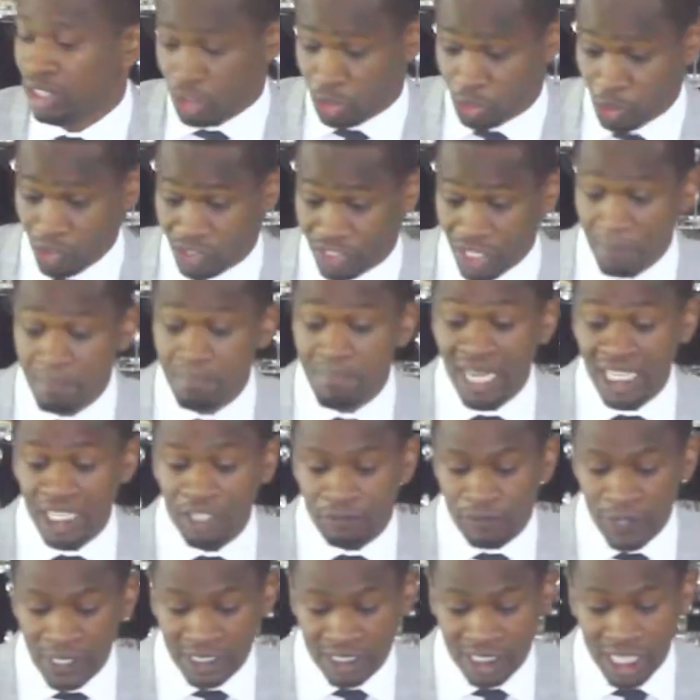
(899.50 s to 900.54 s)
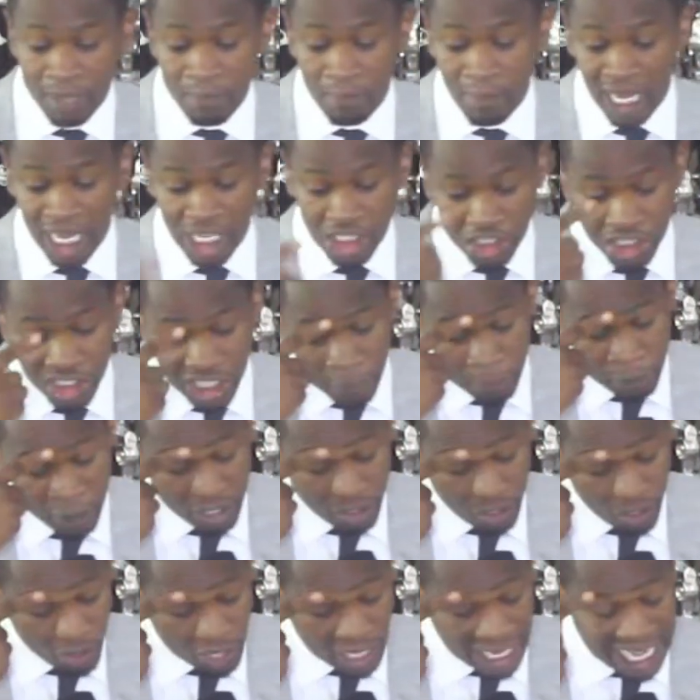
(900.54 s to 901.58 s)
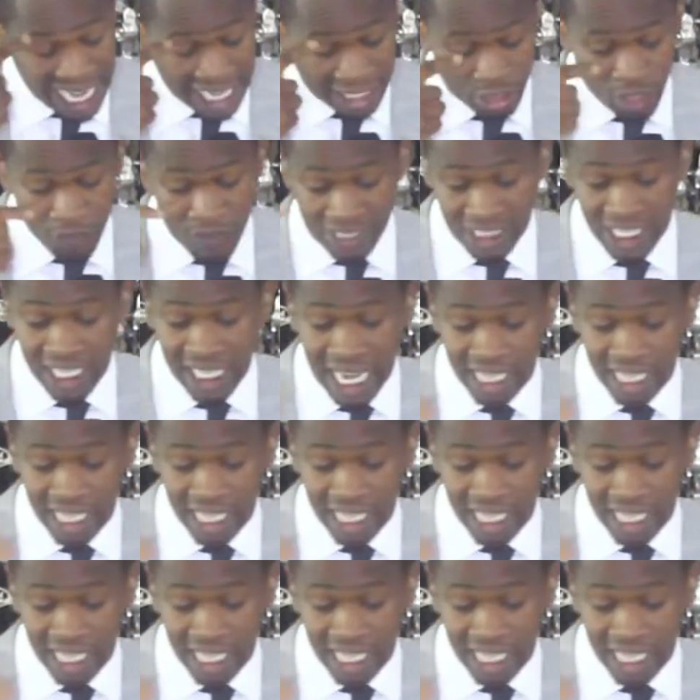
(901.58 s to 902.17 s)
Dieu s'est manifesté. Malachie chapitre 4, verset